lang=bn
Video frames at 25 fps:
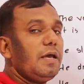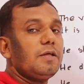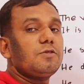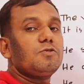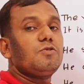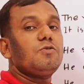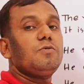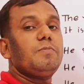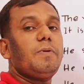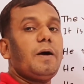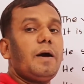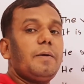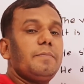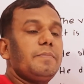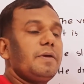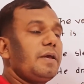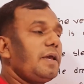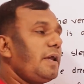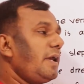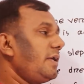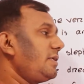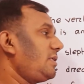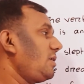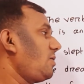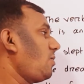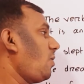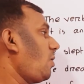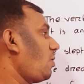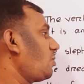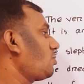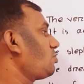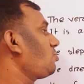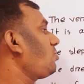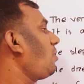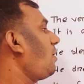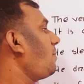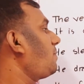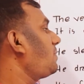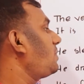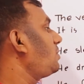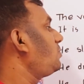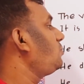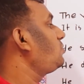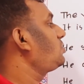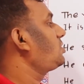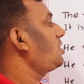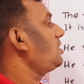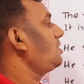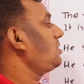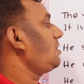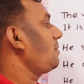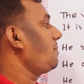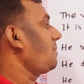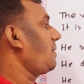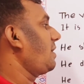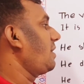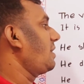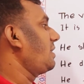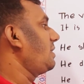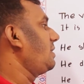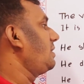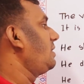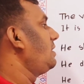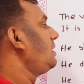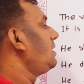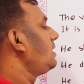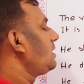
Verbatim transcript: এতভাবে এটার অর্থ আপনি উঠাতে পারেন